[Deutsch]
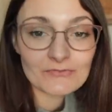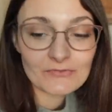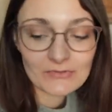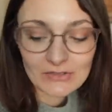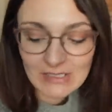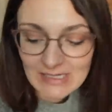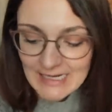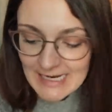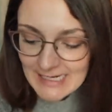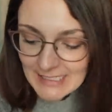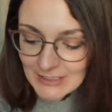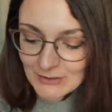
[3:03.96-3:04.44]

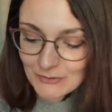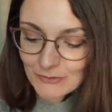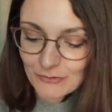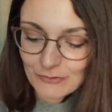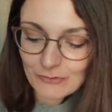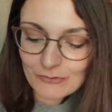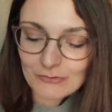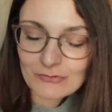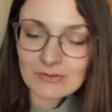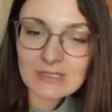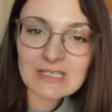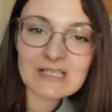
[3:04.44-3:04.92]
vielleicht ein
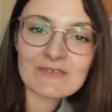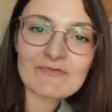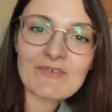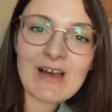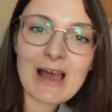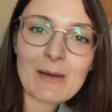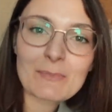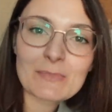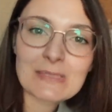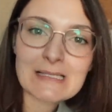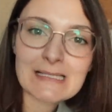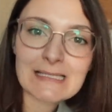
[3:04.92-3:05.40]
schönes
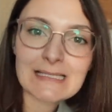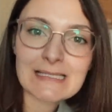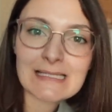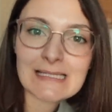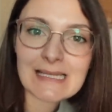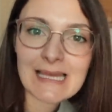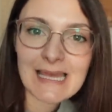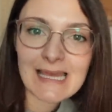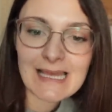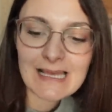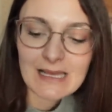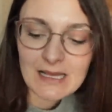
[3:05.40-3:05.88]
warmes
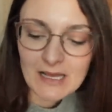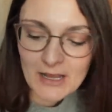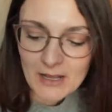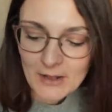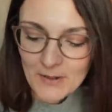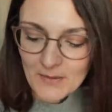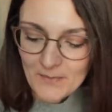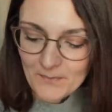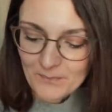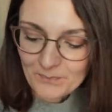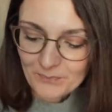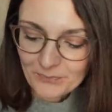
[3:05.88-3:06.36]
Getränk
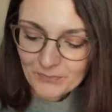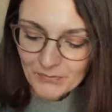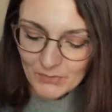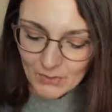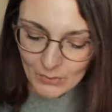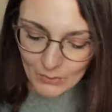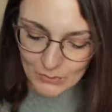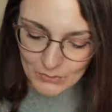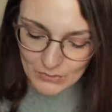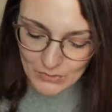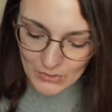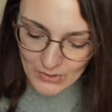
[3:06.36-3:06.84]

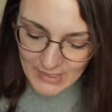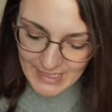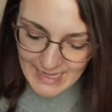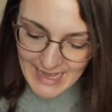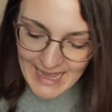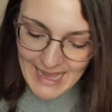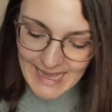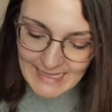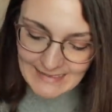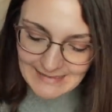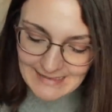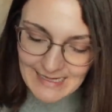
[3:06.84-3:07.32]
und
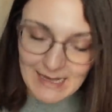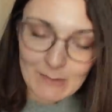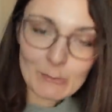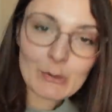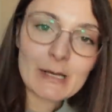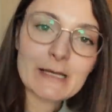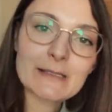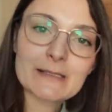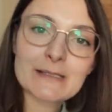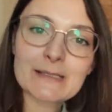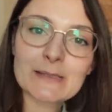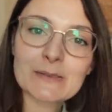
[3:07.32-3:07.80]
euer
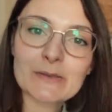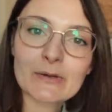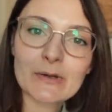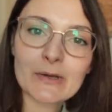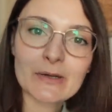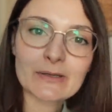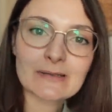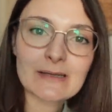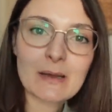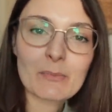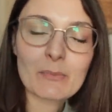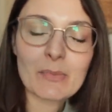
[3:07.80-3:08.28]

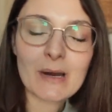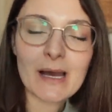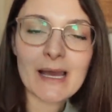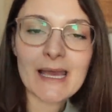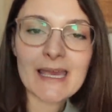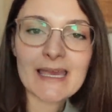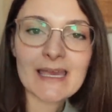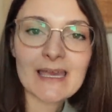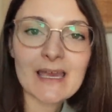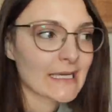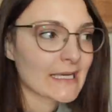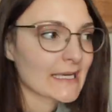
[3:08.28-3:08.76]
Handarbeitszeug
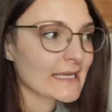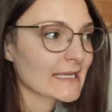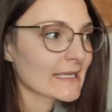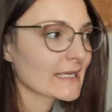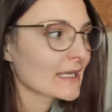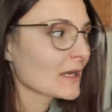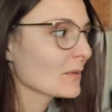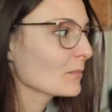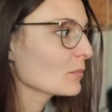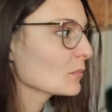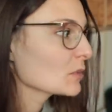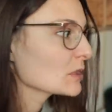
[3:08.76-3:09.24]
dabei.
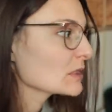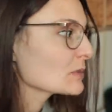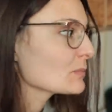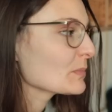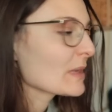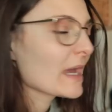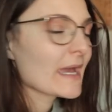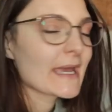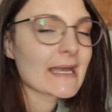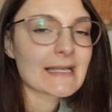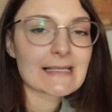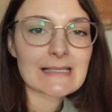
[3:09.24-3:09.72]
Ich muss
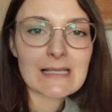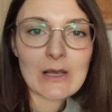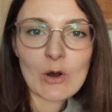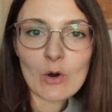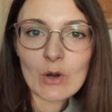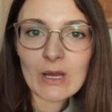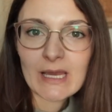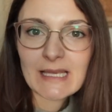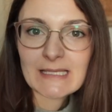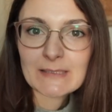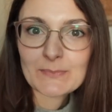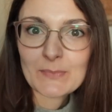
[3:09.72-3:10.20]
mir jetzt
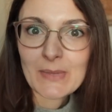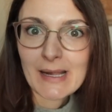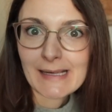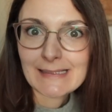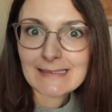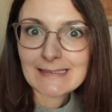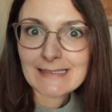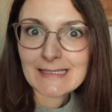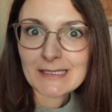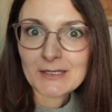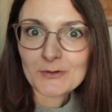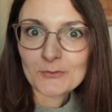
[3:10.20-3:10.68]
auch erstmal
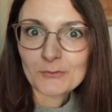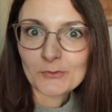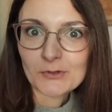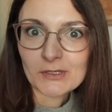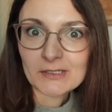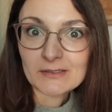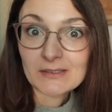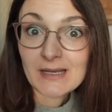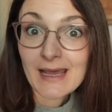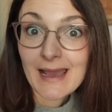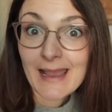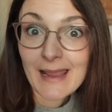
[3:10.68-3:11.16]
einen Tee
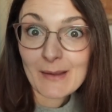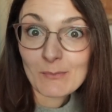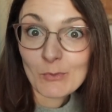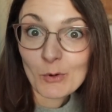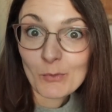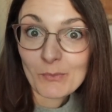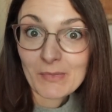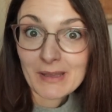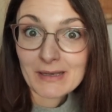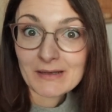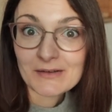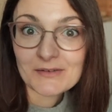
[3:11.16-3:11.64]
holen. Ein
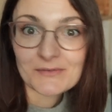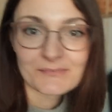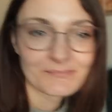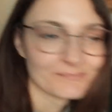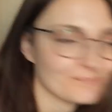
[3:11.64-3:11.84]
Moment.